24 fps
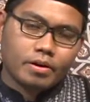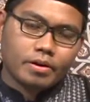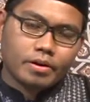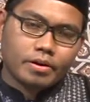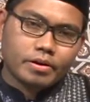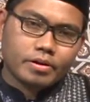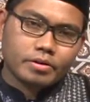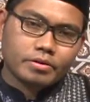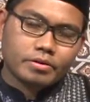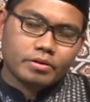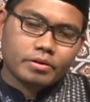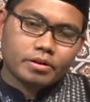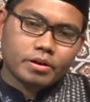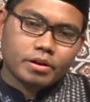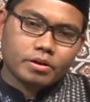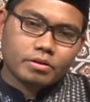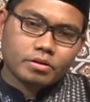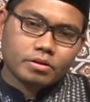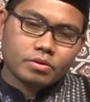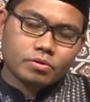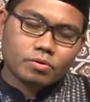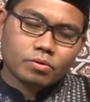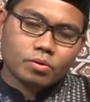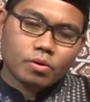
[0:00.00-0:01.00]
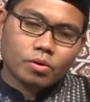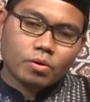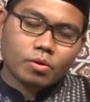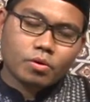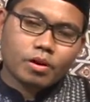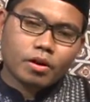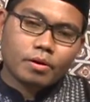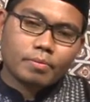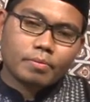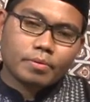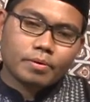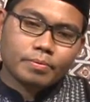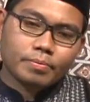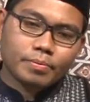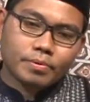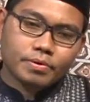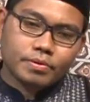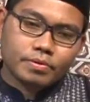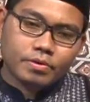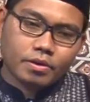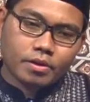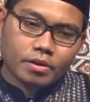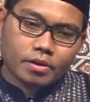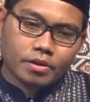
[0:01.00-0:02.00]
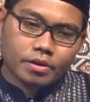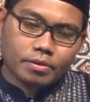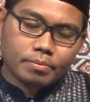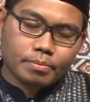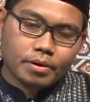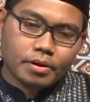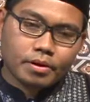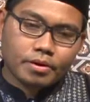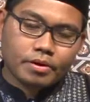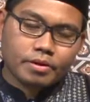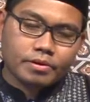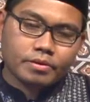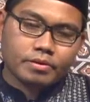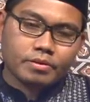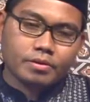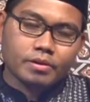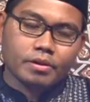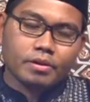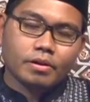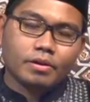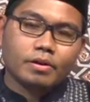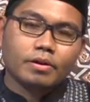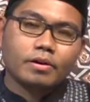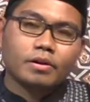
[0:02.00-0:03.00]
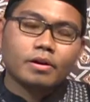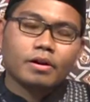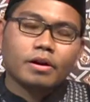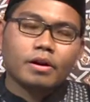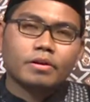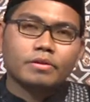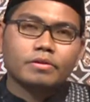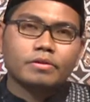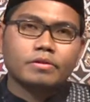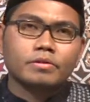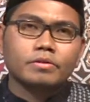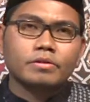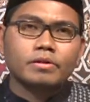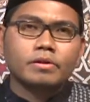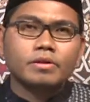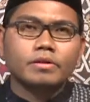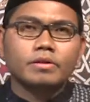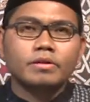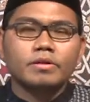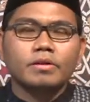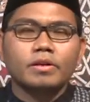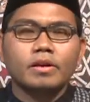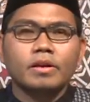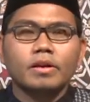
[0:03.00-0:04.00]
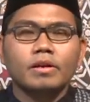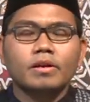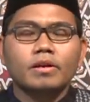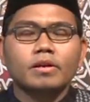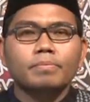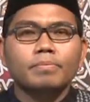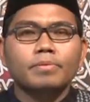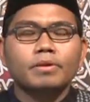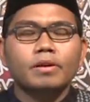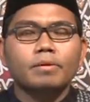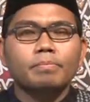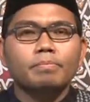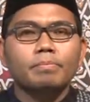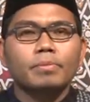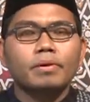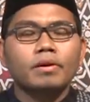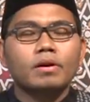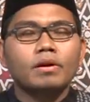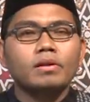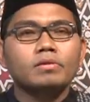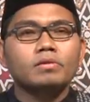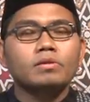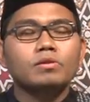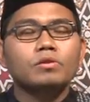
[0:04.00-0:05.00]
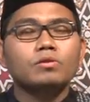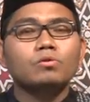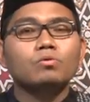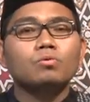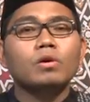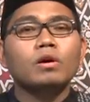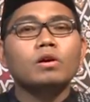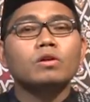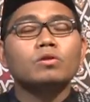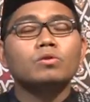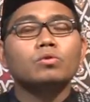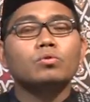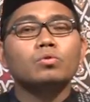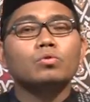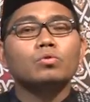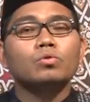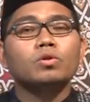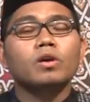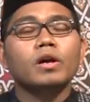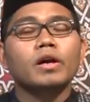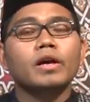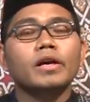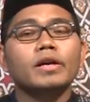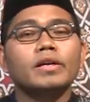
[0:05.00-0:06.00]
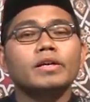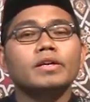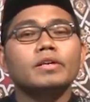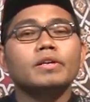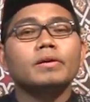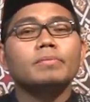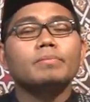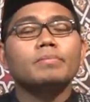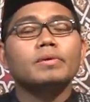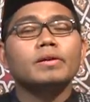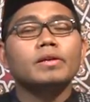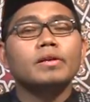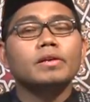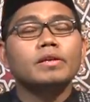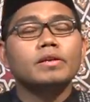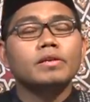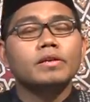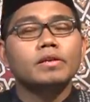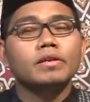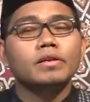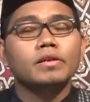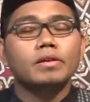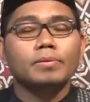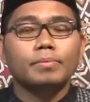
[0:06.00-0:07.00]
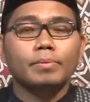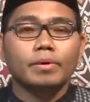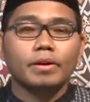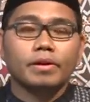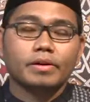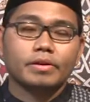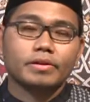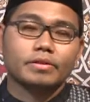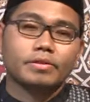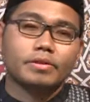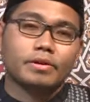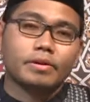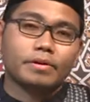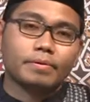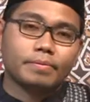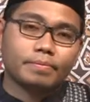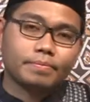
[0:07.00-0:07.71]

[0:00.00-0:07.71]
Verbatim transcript: Ketika seseorang berbicara kepada kita, artinya dia ingin menyampaikan sesuatu yang ia miliki kepada kita.